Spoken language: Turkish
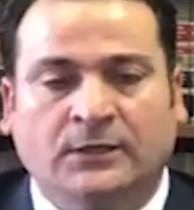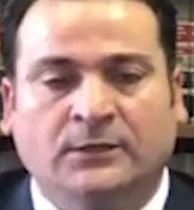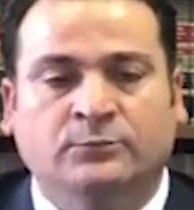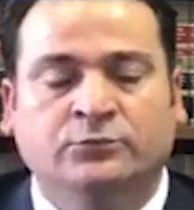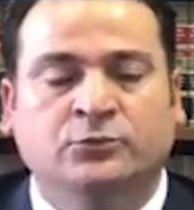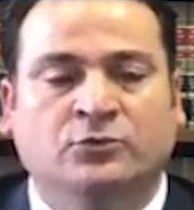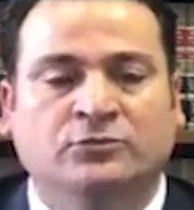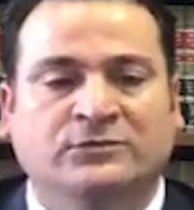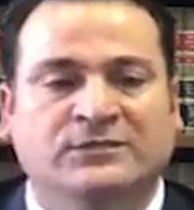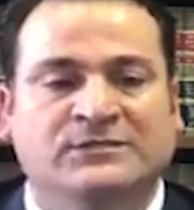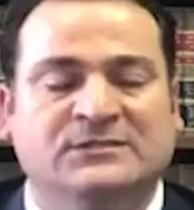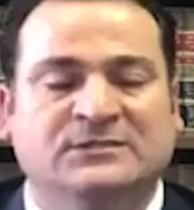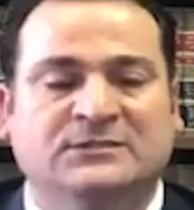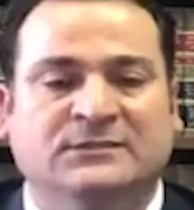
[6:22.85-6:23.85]
Bu noktayı
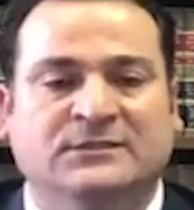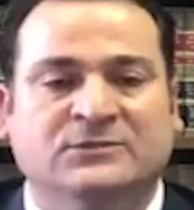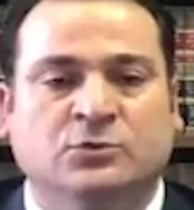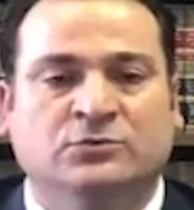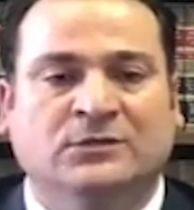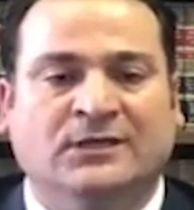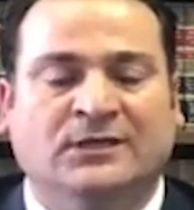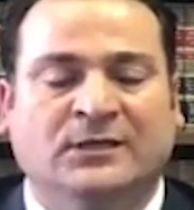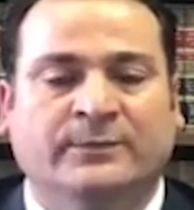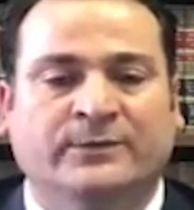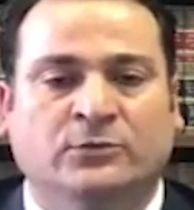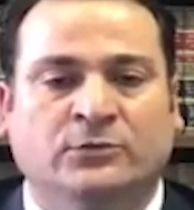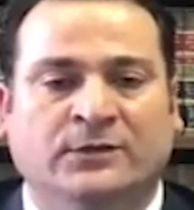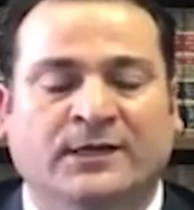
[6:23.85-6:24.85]
sizinle son dakika
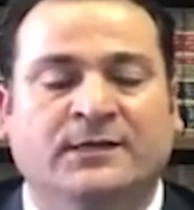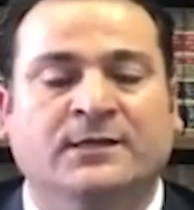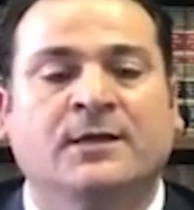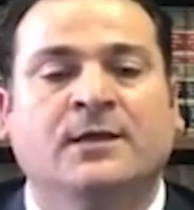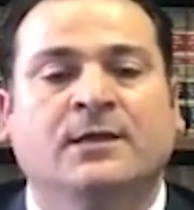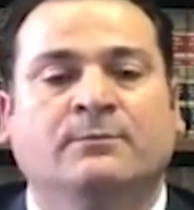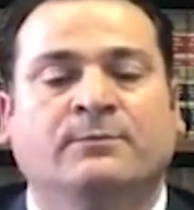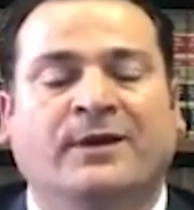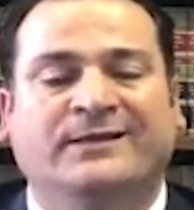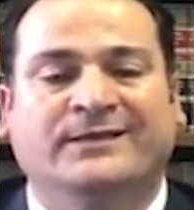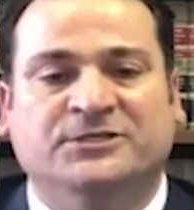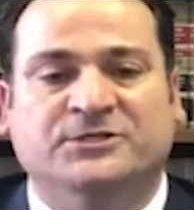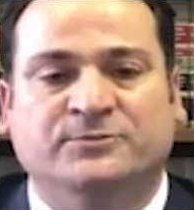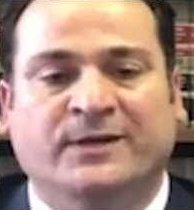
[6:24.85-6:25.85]
haberi olarak
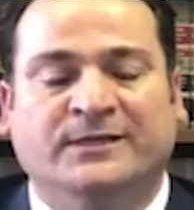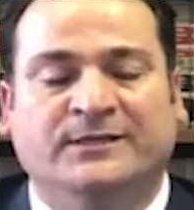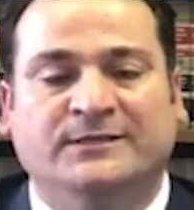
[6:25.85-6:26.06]
paylaşmak